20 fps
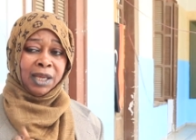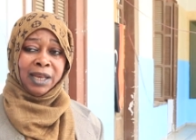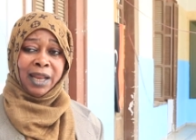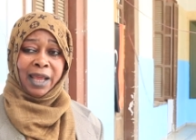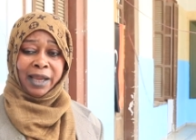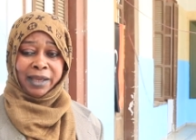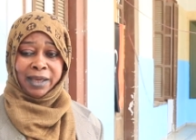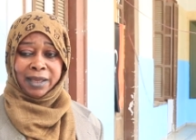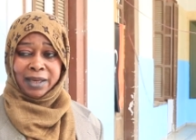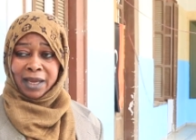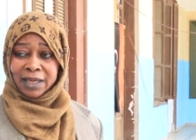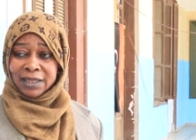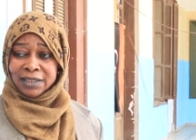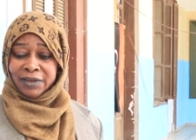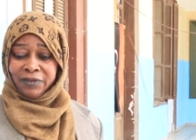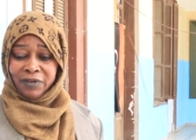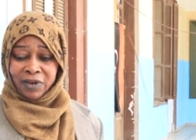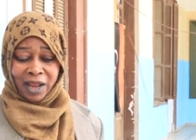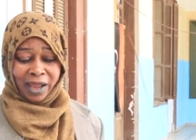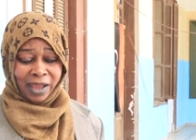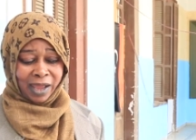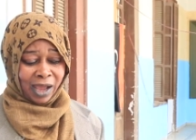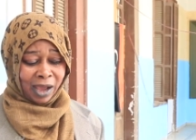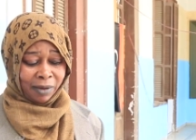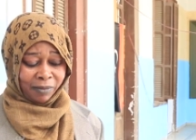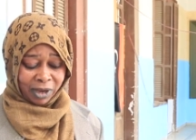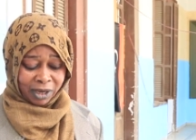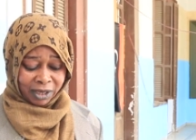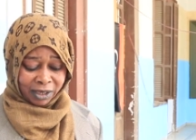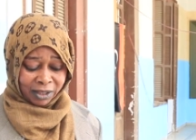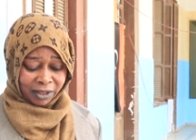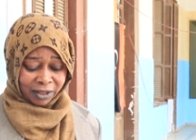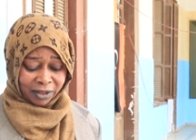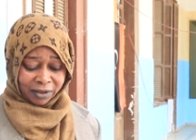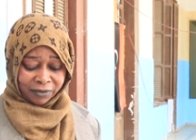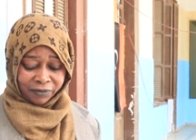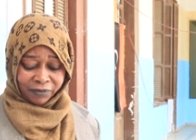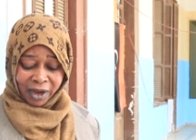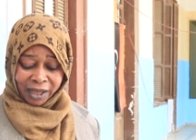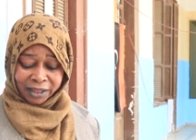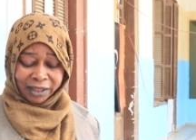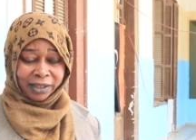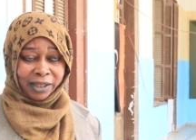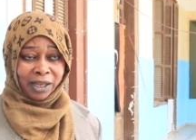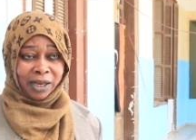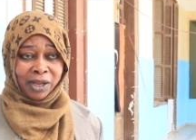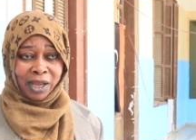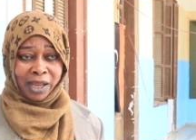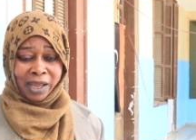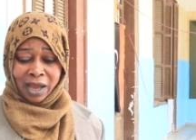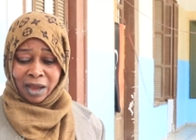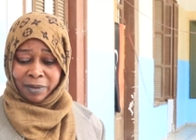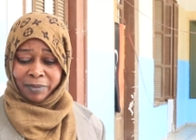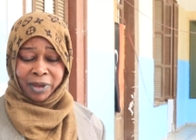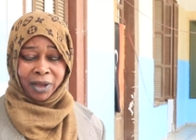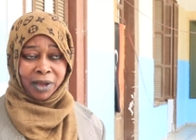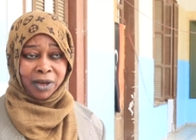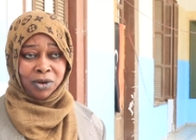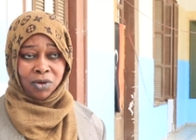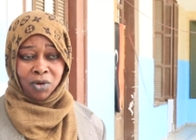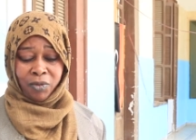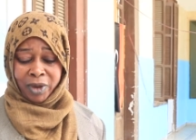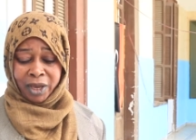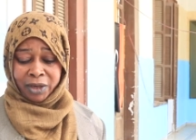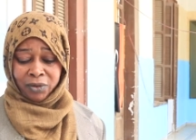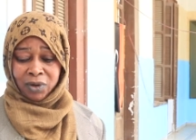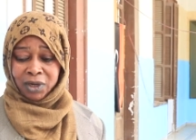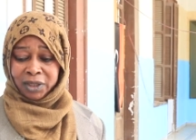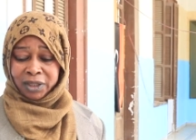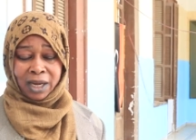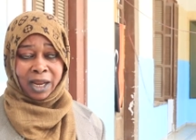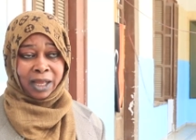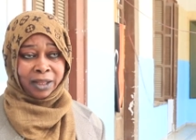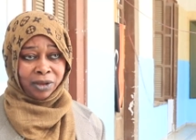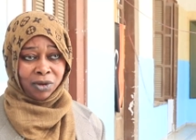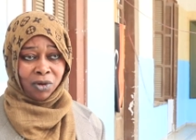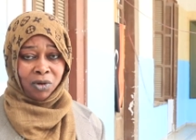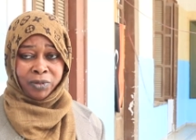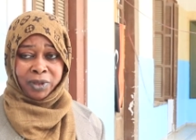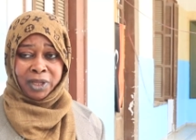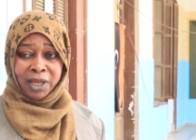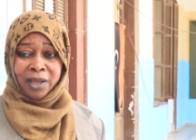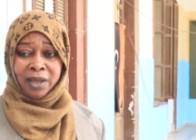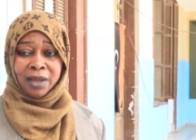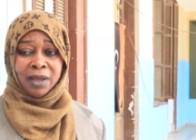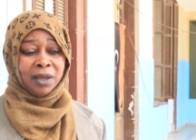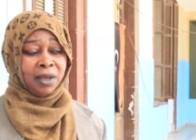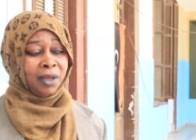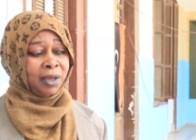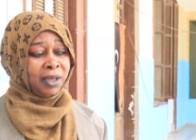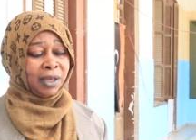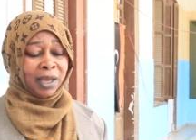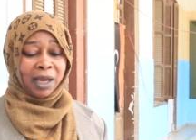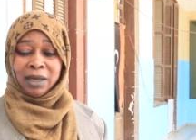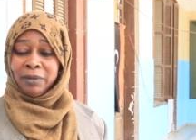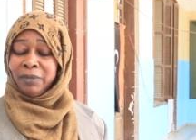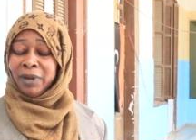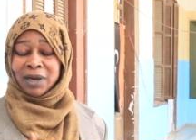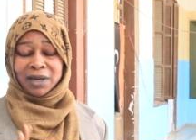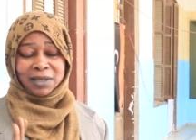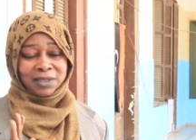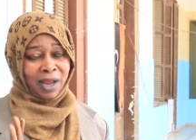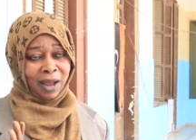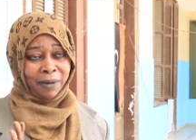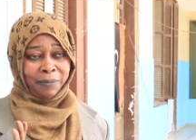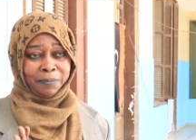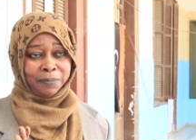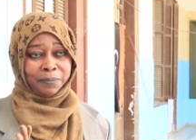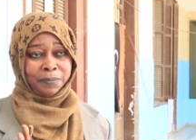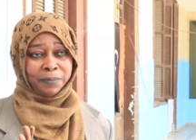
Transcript: لكن هسه في الايام اللي فاتت الايام اليومين ولا ثلاثة يوم دي يعني مرة صعب